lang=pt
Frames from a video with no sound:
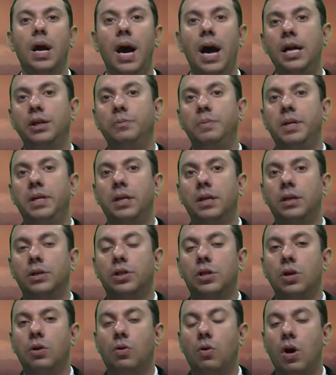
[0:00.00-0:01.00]
As meninas
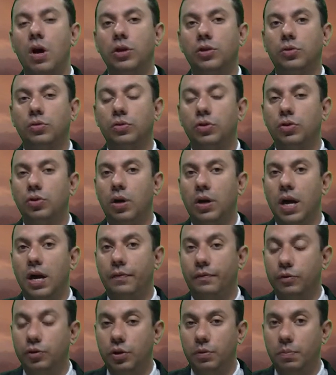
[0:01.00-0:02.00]
que gostam de jogar
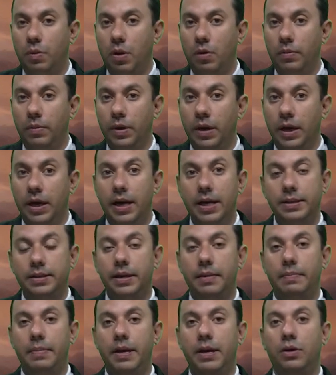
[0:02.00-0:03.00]
futebol
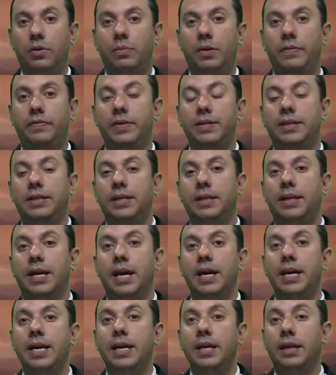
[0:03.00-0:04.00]
receberam uma
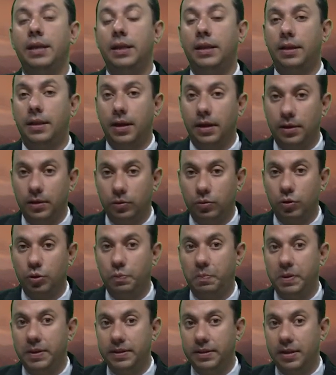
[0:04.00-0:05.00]
visita e tanto
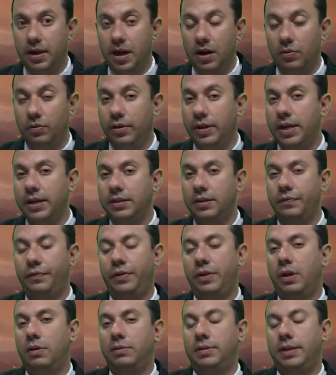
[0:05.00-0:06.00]
especial nesse
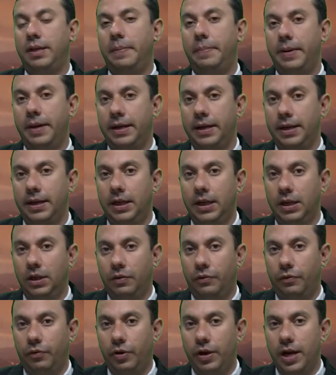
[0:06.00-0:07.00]
final de semana.
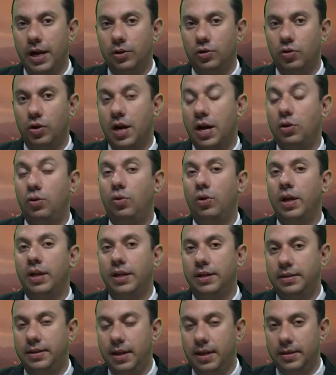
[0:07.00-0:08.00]
Foi a jogadora
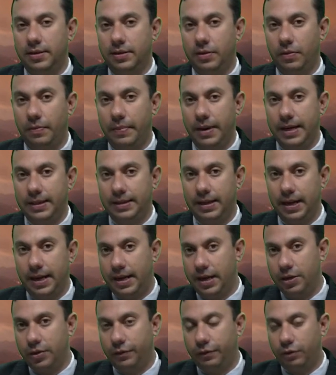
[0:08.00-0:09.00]
da Seleção
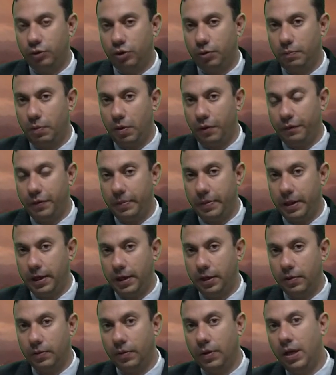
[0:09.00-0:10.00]
Brasileira de Futebol
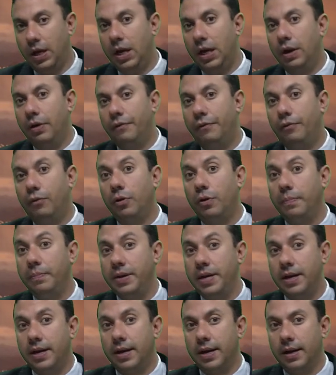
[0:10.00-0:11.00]
Feminino,
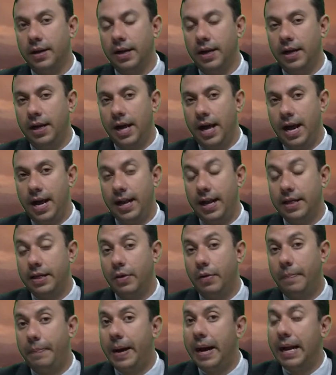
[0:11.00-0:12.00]
Formiga. Ela
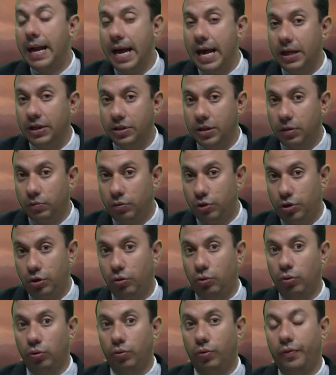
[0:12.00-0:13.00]
deu palestra no
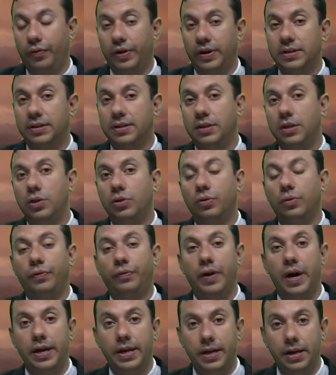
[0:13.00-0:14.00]
Instituto Francisco
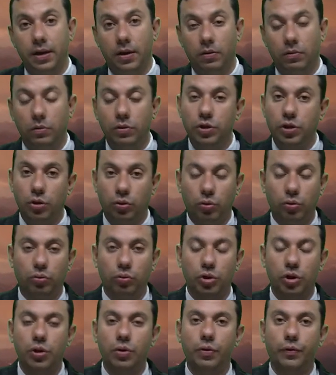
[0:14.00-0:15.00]
Faria, o Instituto
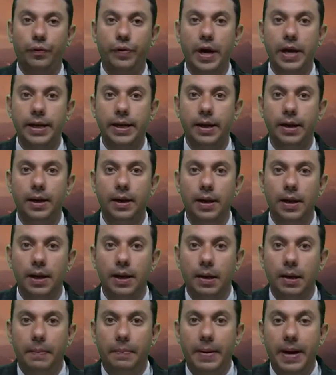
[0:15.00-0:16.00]
Chico Faria,
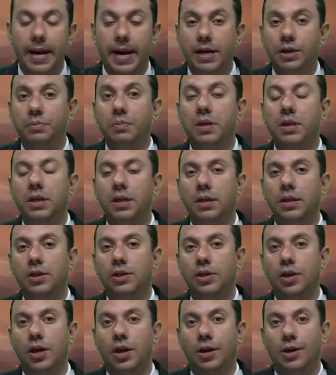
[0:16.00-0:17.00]
para as
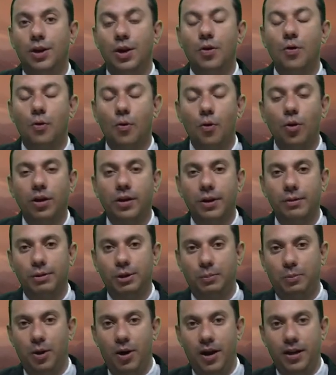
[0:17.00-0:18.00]
meninas que curtem o
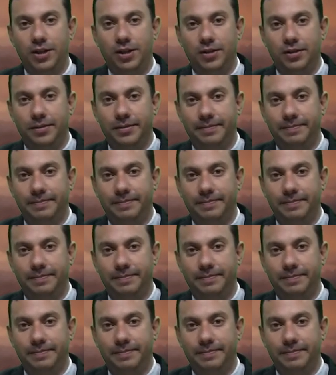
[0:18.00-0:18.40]
esporte.